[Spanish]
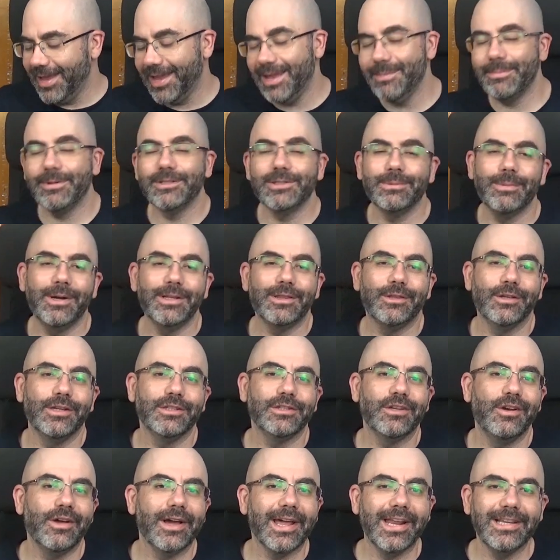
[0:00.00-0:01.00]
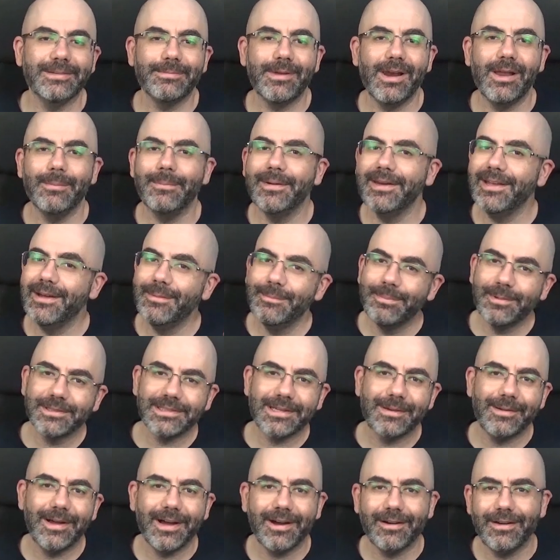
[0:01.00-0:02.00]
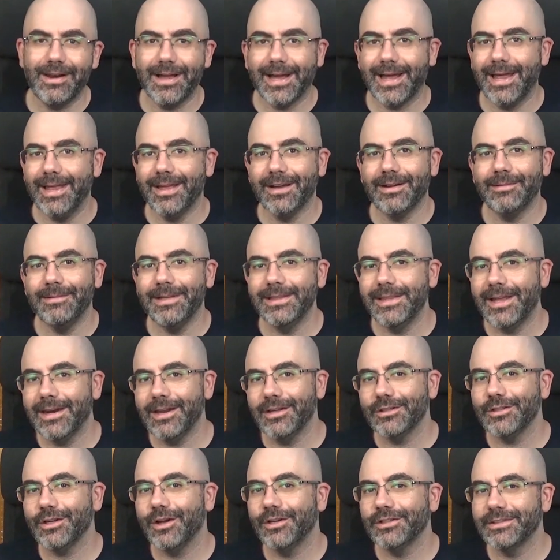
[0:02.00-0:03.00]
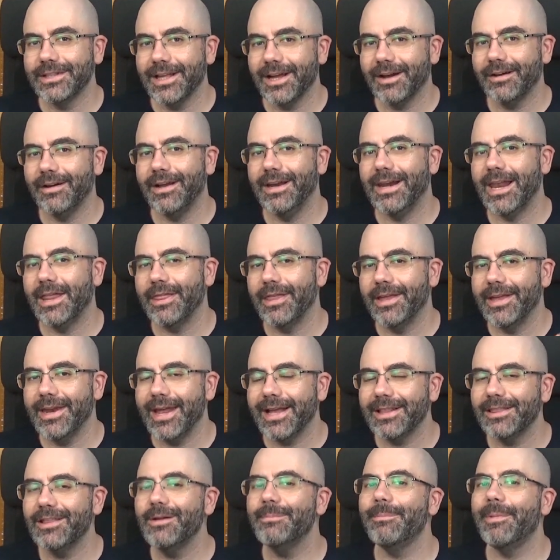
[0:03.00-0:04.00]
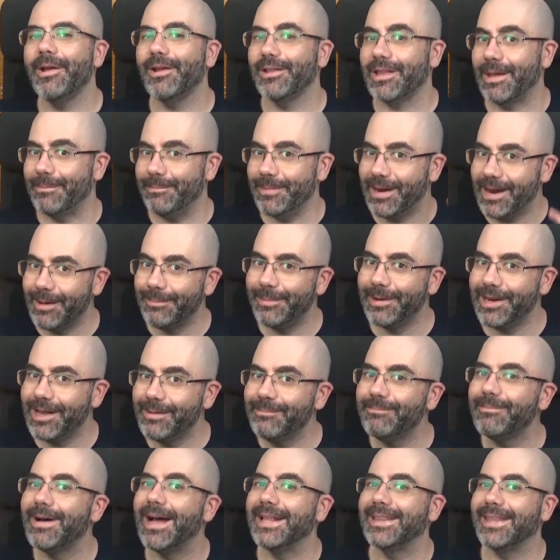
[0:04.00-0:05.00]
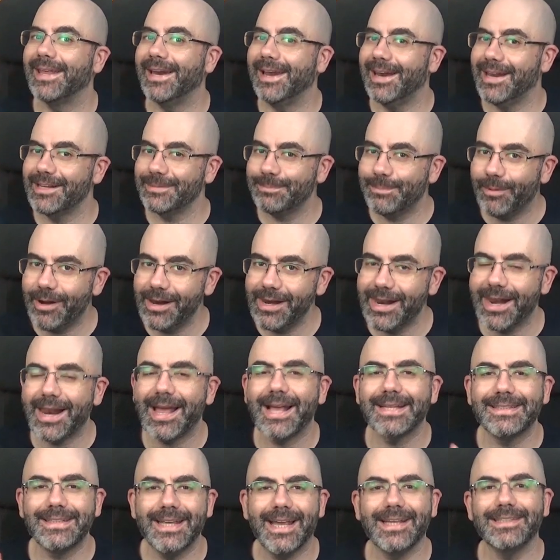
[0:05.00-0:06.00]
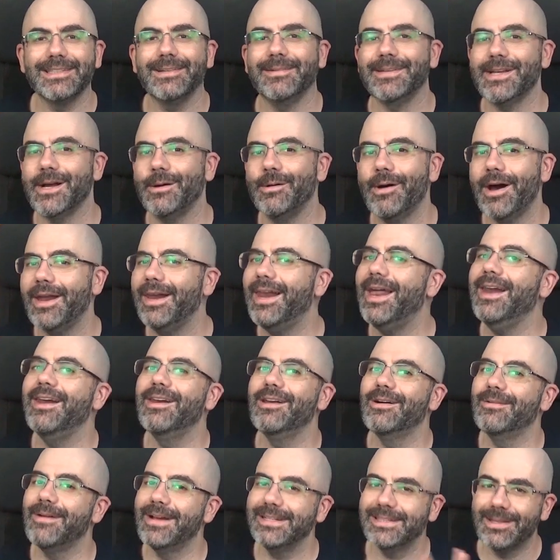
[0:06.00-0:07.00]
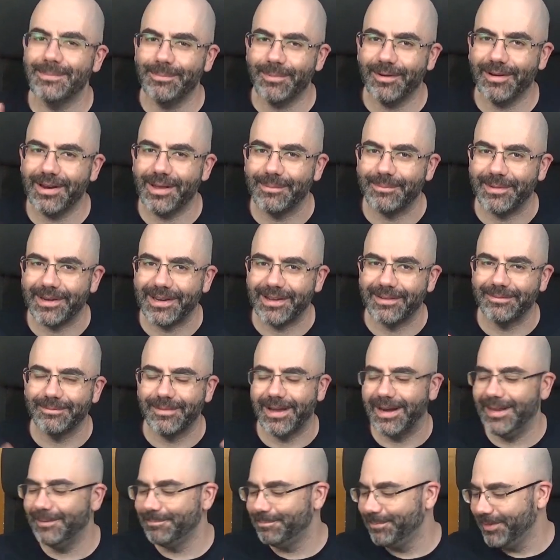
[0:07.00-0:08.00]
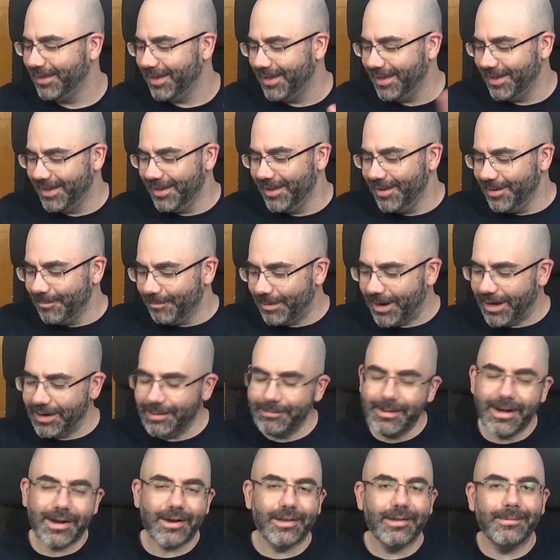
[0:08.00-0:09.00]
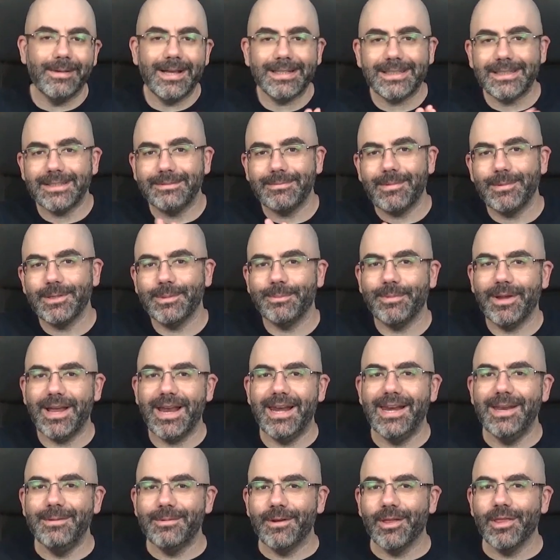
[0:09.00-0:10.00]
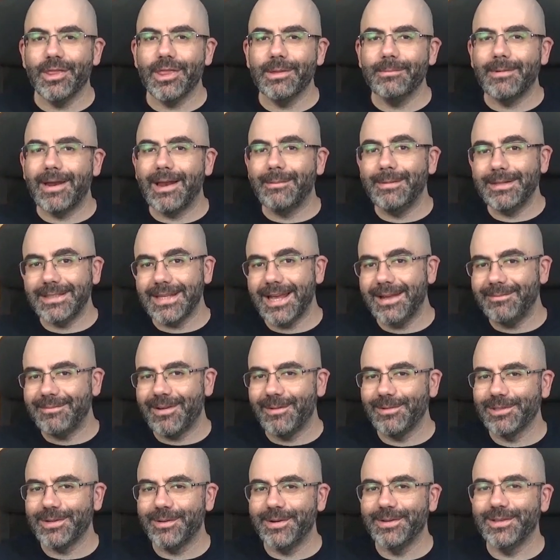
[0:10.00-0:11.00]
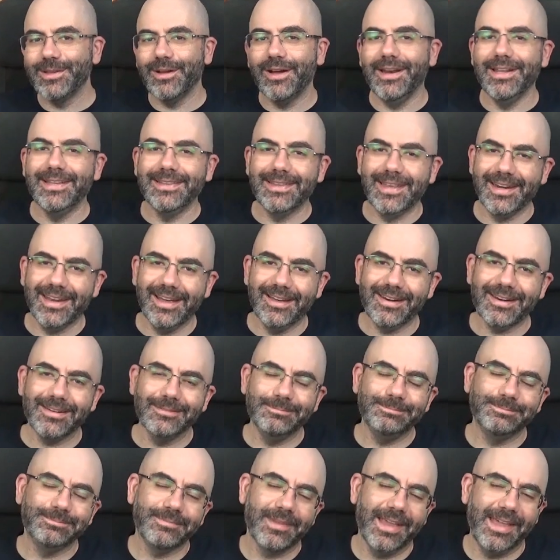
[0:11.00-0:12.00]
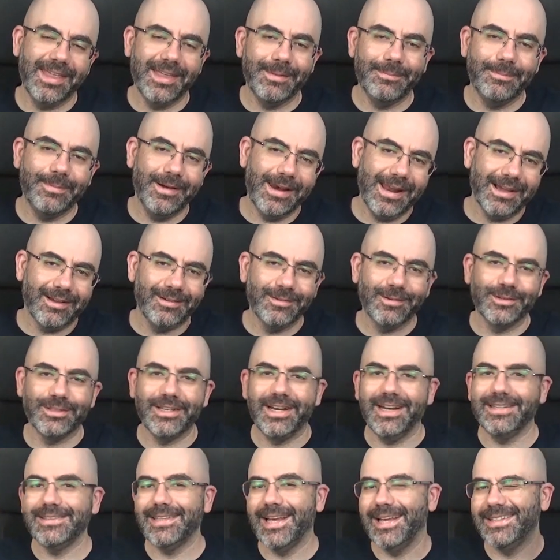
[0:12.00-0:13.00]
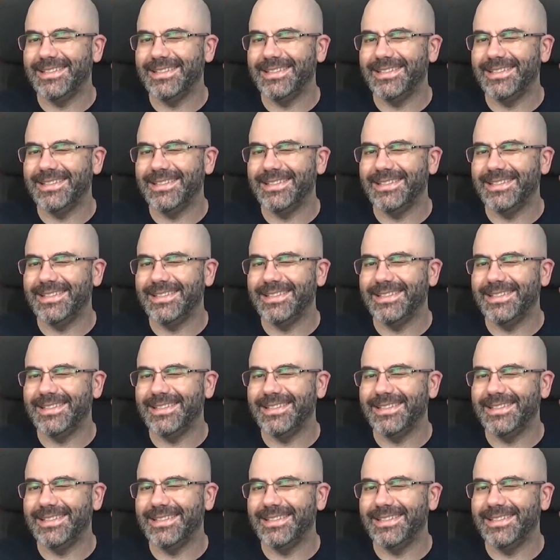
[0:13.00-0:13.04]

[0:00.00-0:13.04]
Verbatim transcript: Y por supuesto, si solo queréis ver la opinión, pues abajo en la caja de comentarios os dejo el enlace directo, pero también la opinión va a tener spoiler, así que si vais a jugarla no vais tampoco a la opinión, ¿vale? Bueno, no me enrollo más, vamos a poner el libro encima de la mesa, vamos a ver todo el interior y después las conclusiones.